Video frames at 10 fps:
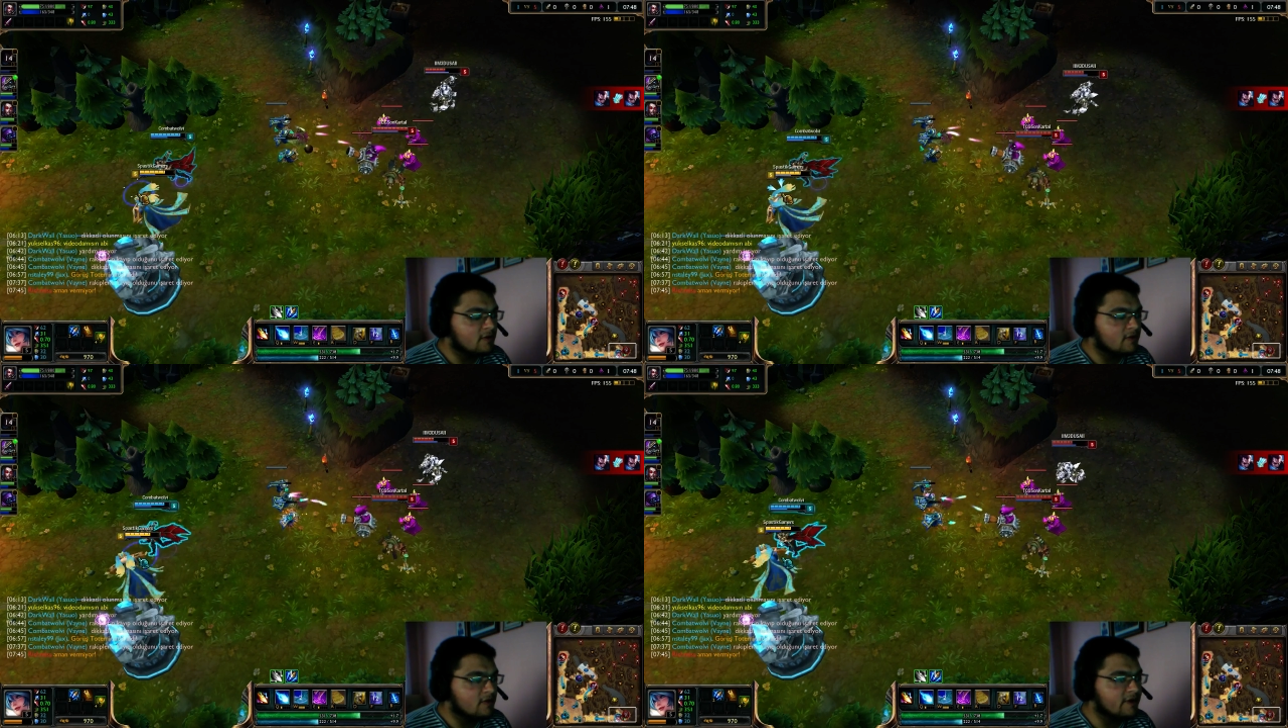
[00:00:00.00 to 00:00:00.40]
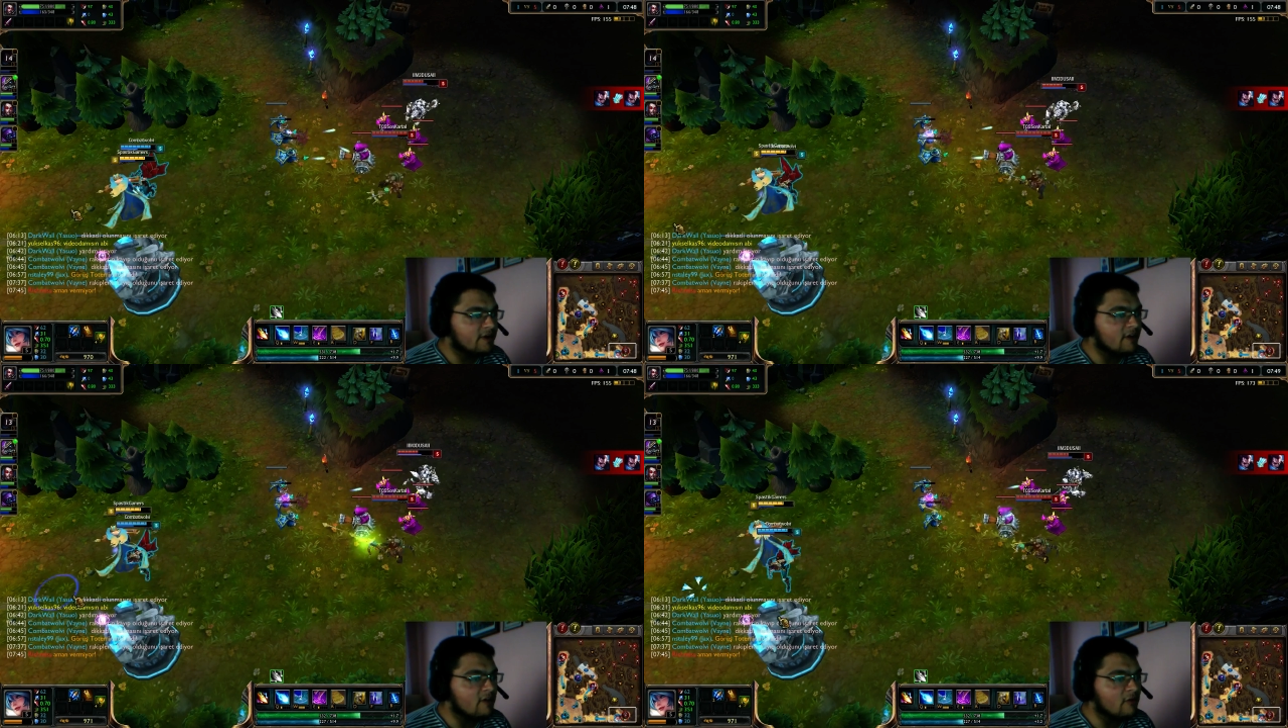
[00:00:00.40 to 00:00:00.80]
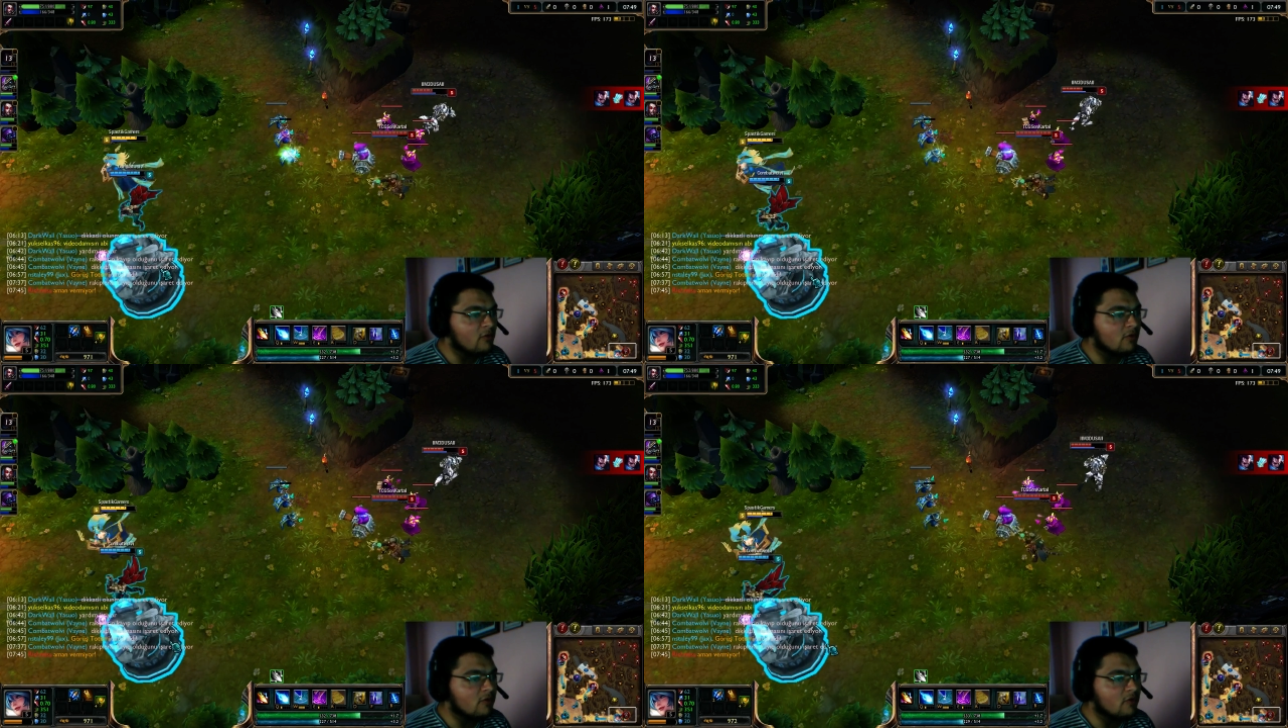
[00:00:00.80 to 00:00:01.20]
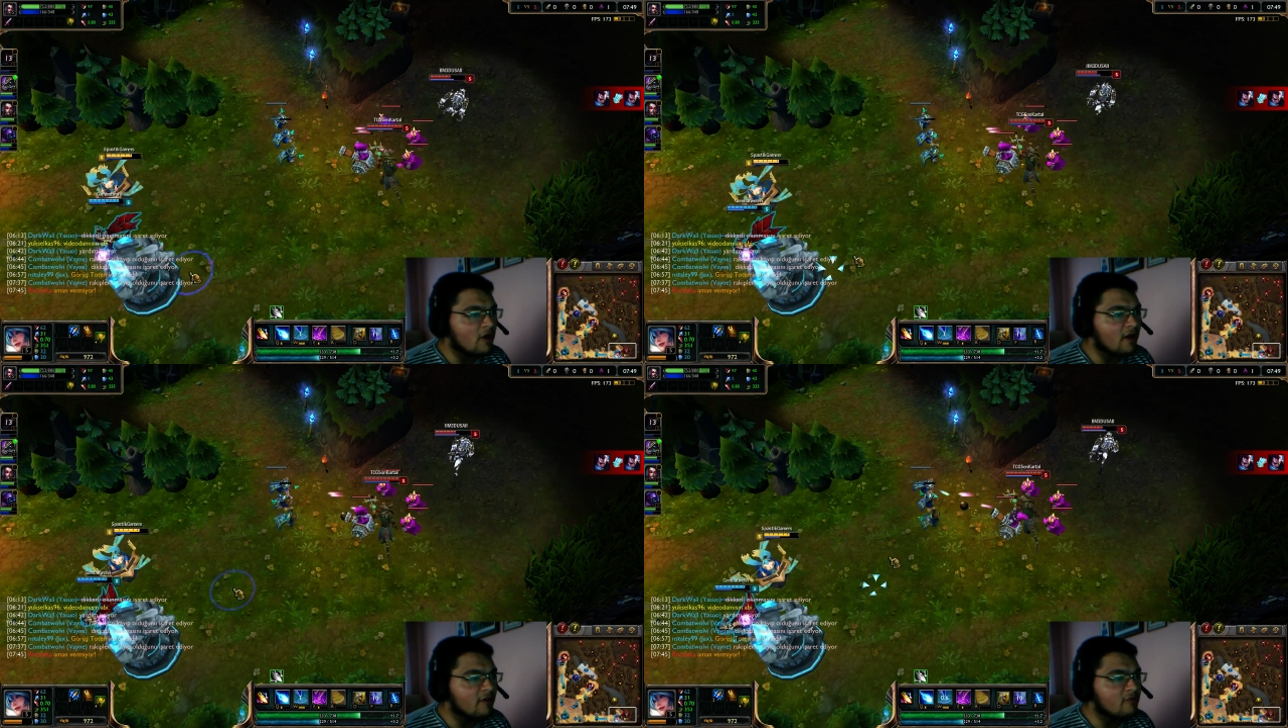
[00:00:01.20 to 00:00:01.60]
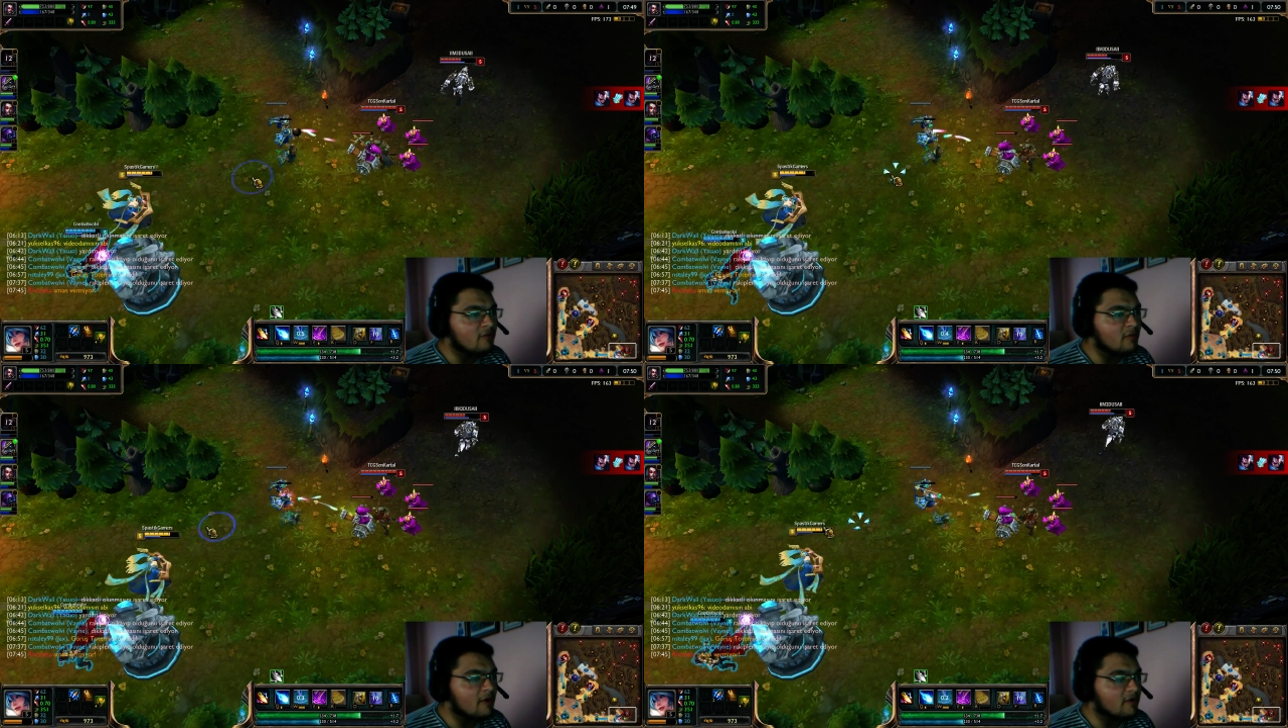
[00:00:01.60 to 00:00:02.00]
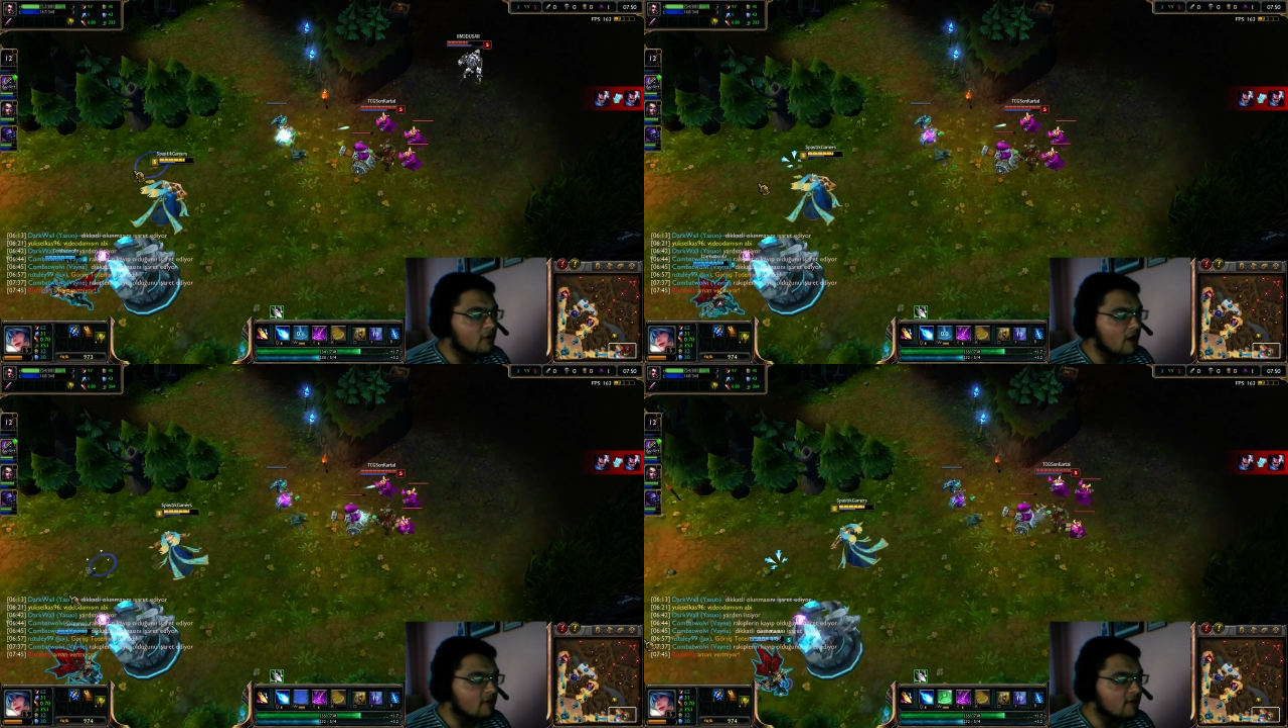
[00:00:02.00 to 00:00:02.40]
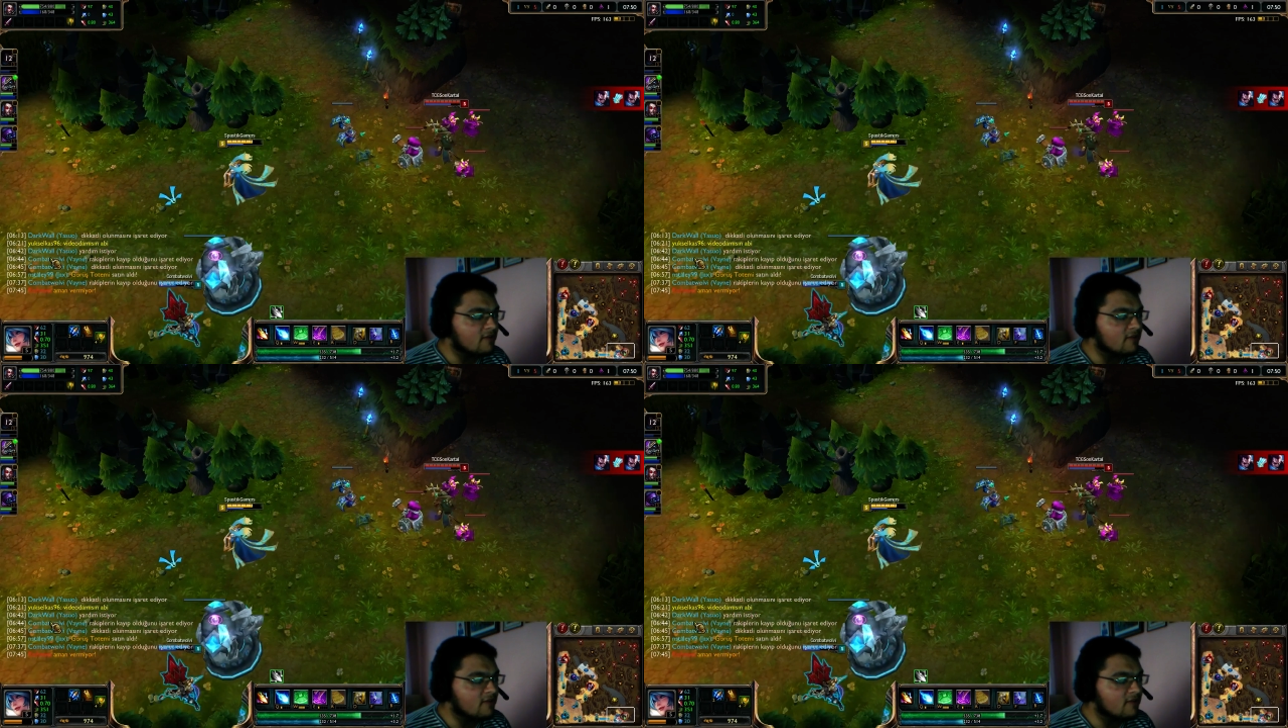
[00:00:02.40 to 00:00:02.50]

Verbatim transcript: Crescendo olacak. Ya şimdi bak 6